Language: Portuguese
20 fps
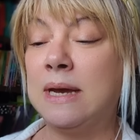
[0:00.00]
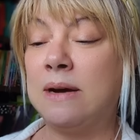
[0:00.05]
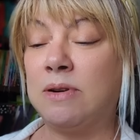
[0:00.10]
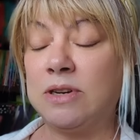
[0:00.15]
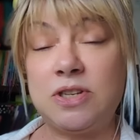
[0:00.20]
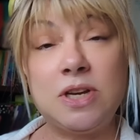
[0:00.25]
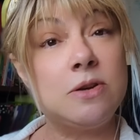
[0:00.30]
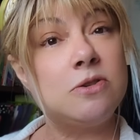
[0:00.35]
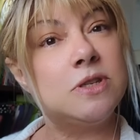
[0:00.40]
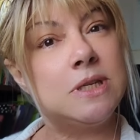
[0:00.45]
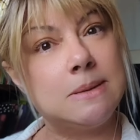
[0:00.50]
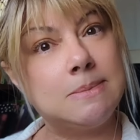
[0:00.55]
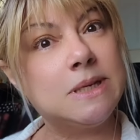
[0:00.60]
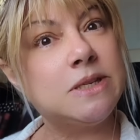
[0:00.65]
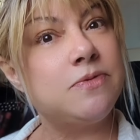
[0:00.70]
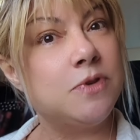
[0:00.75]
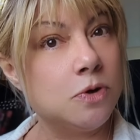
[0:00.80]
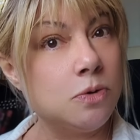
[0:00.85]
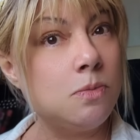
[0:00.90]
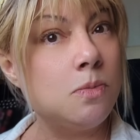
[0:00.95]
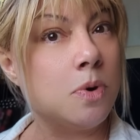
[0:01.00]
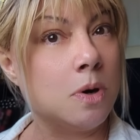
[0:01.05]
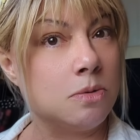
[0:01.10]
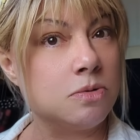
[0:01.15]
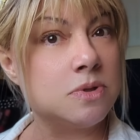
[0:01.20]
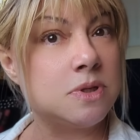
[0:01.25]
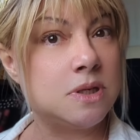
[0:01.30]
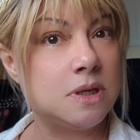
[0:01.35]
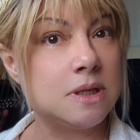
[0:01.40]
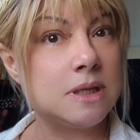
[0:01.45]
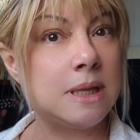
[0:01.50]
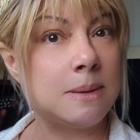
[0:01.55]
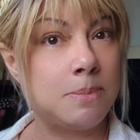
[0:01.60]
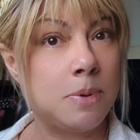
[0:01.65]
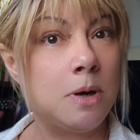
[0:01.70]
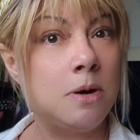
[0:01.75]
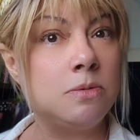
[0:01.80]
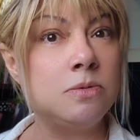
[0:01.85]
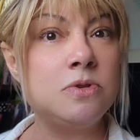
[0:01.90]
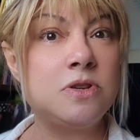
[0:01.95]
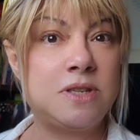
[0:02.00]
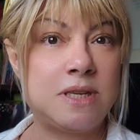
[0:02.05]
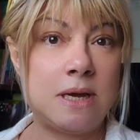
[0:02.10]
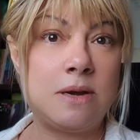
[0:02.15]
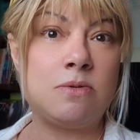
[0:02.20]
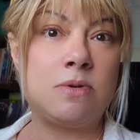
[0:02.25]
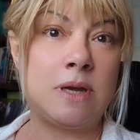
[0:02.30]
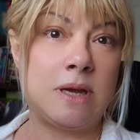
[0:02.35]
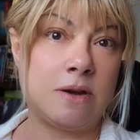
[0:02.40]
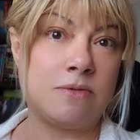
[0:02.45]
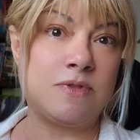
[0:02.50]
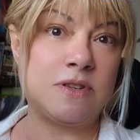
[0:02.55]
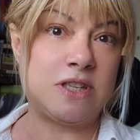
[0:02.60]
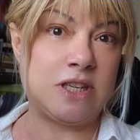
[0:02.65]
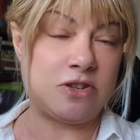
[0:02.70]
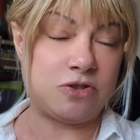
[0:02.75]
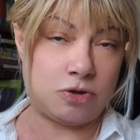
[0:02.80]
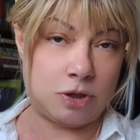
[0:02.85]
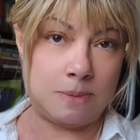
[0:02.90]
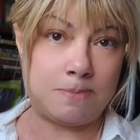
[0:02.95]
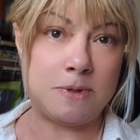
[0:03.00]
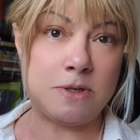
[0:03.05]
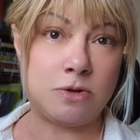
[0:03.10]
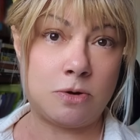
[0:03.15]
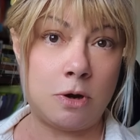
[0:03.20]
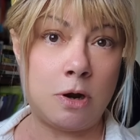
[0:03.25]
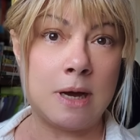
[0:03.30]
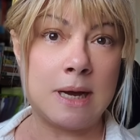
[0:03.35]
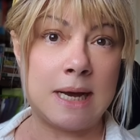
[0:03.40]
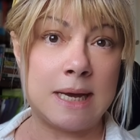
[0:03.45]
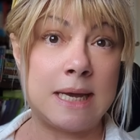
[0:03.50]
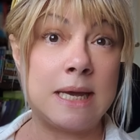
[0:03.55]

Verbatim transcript: Eu achei que os temas foram bons, tá bom? Sei o que, que você achou, depois coloca